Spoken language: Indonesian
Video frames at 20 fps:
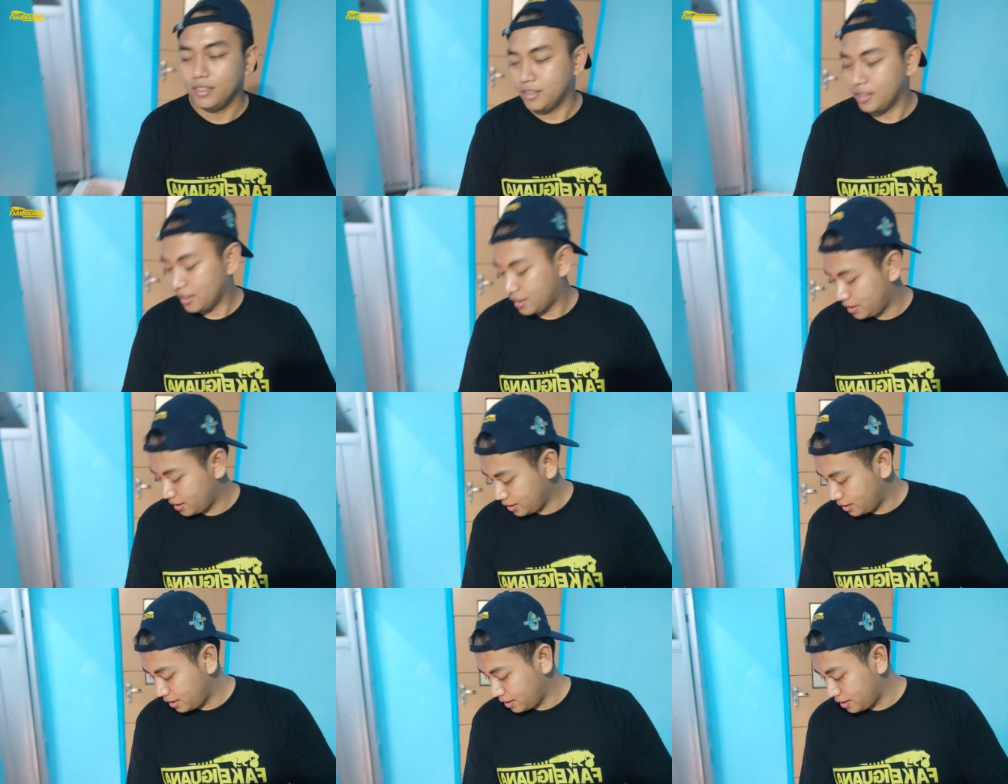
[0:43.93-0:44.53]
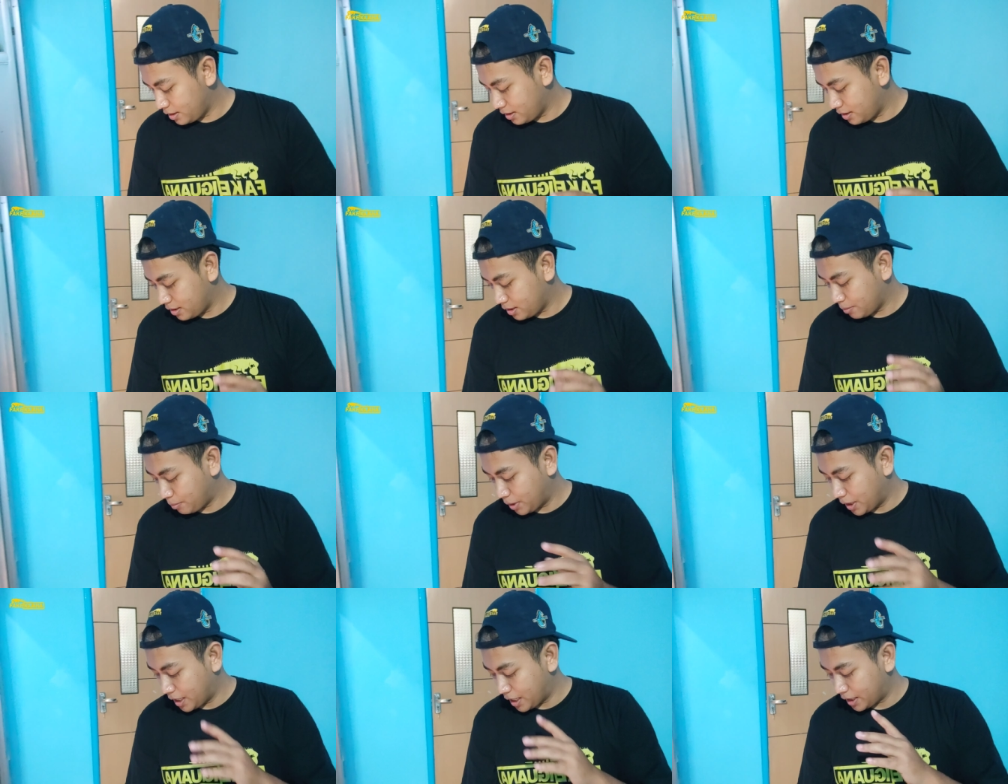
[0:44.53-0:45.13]
jadi
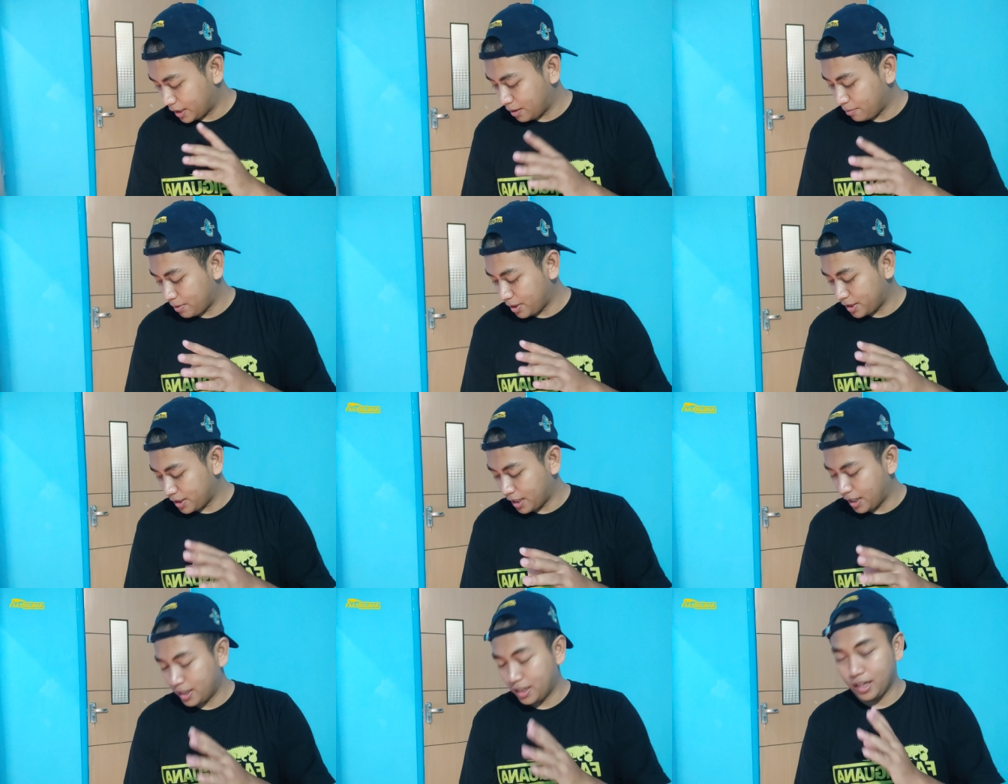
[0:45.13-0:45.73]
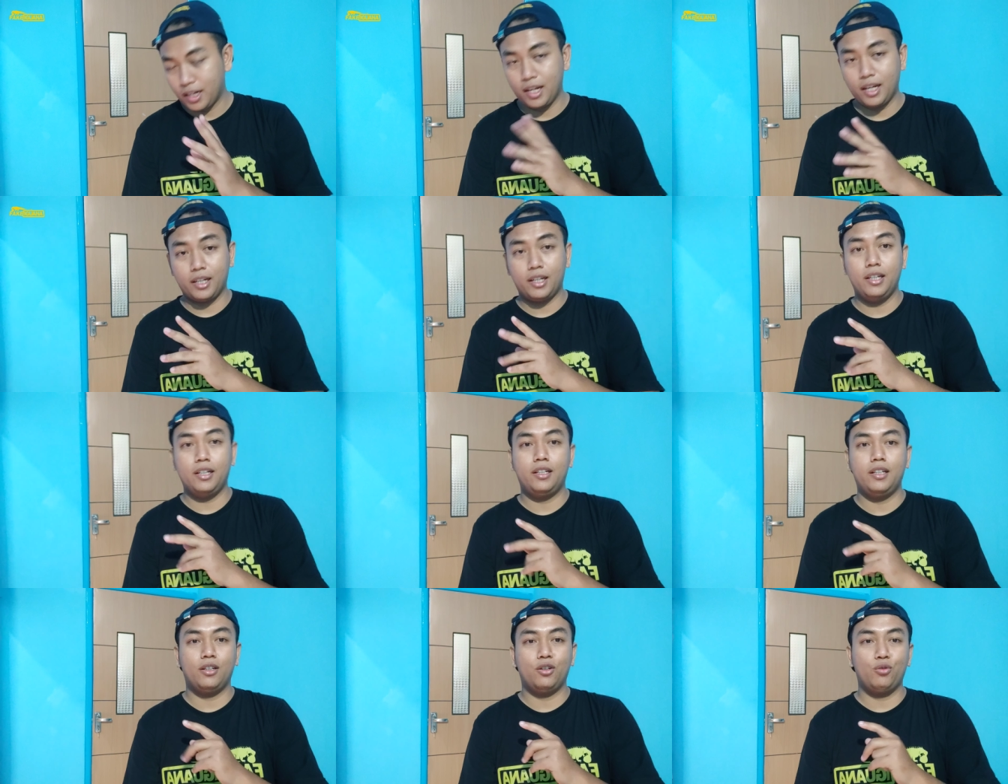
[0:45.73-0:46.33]
sebenarnya masih ada
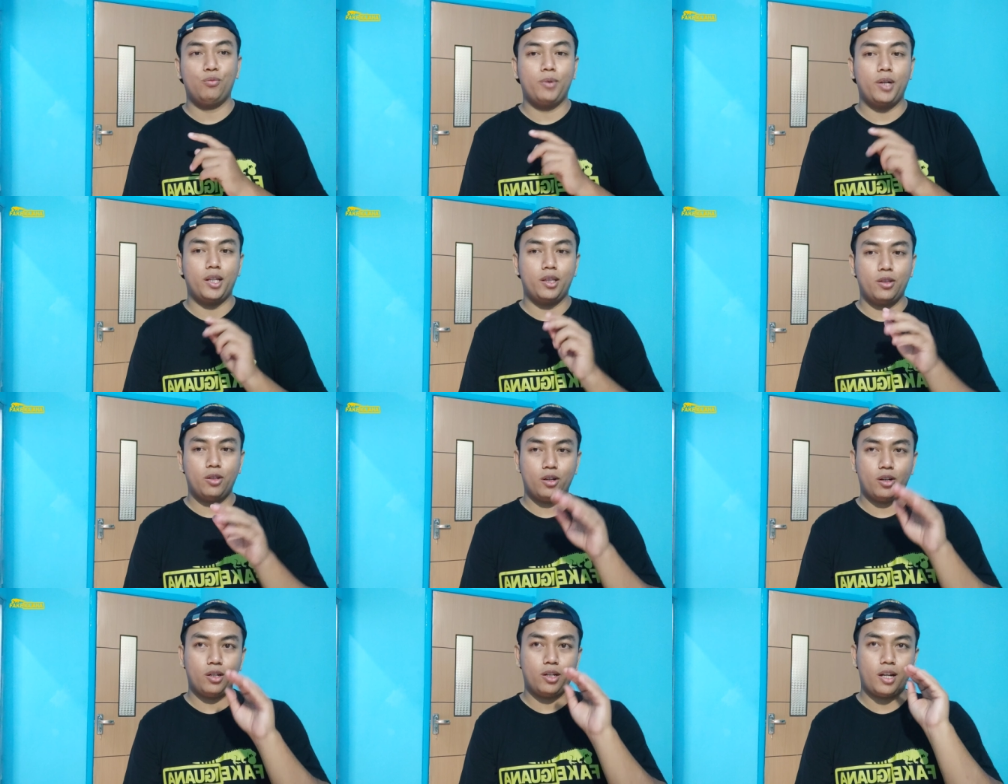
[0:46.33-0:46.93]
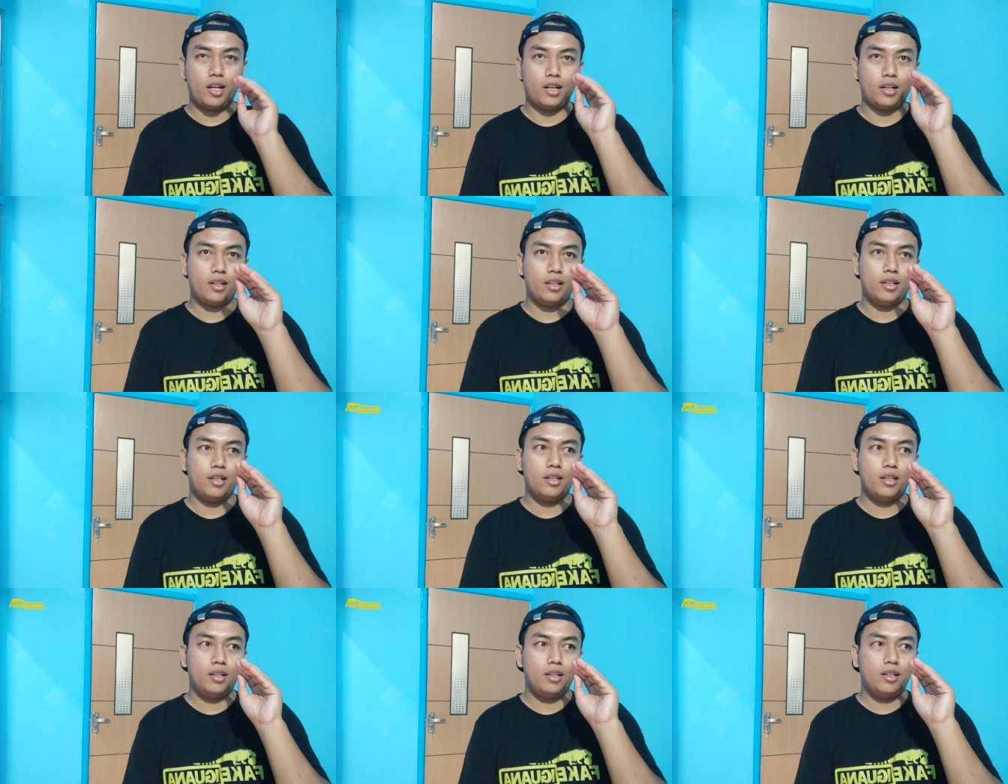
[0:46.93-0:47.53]
lagi di inkubator yang
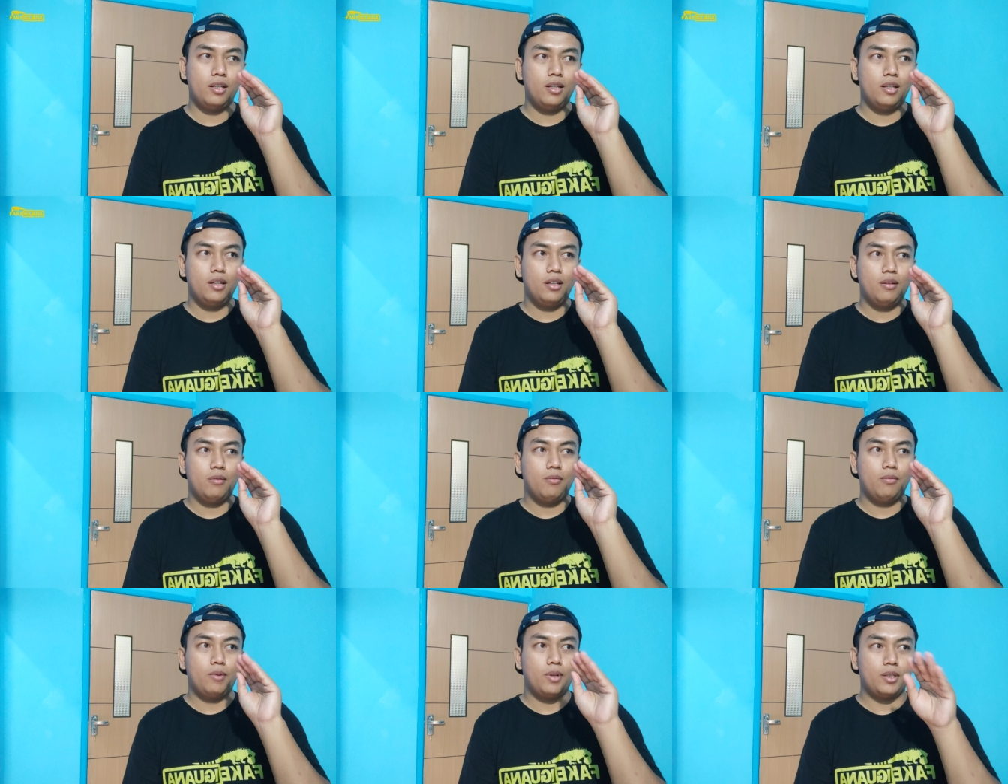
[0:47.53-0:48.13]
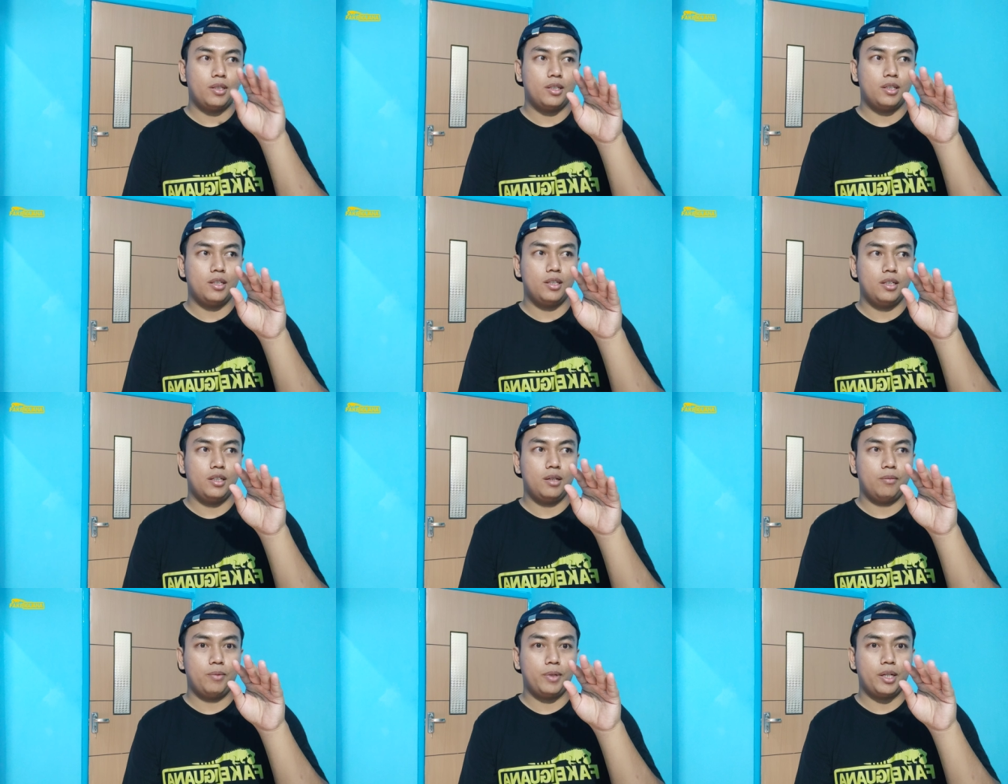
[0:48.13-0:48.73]

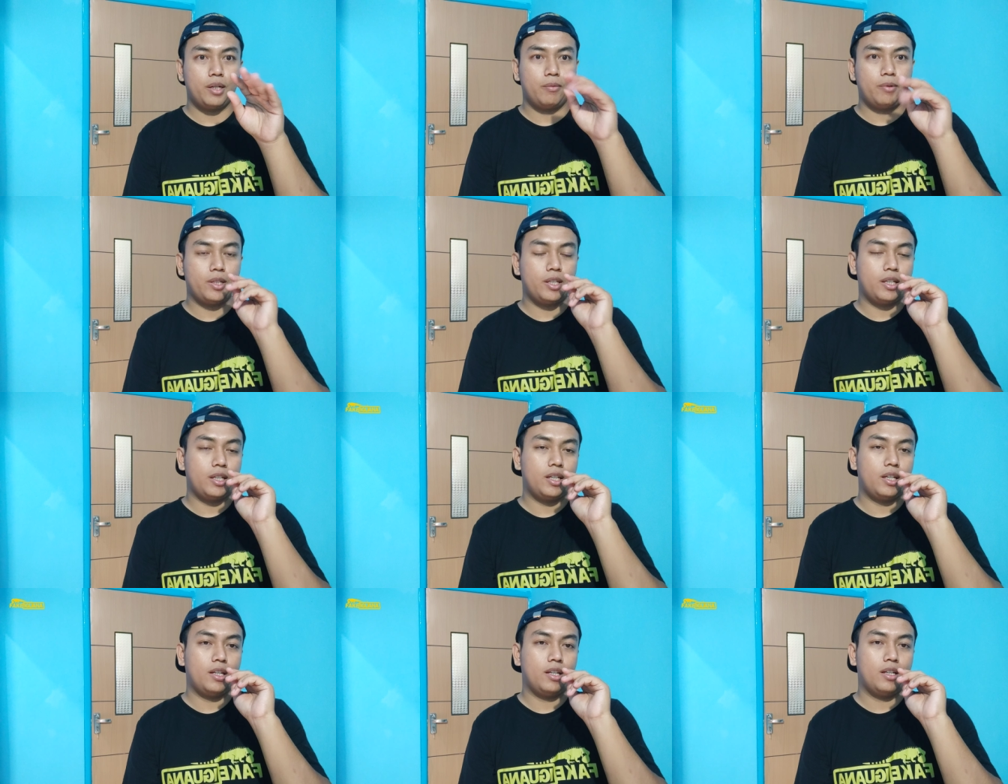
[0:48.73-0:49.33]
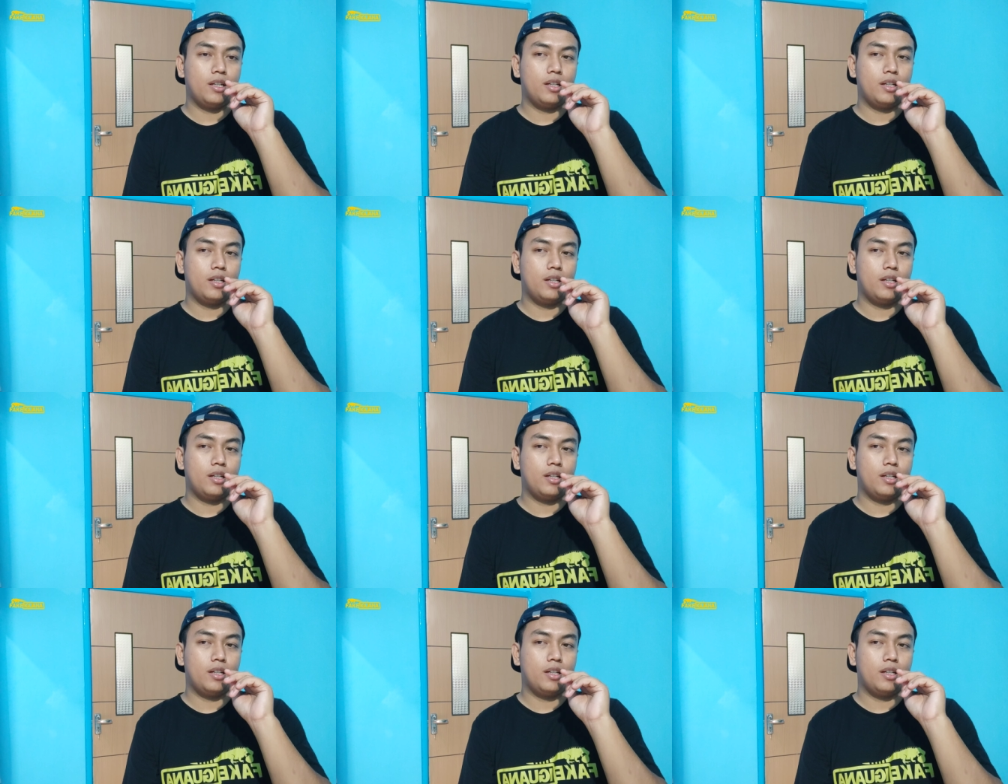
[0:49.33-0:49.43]
masih apa namanya ya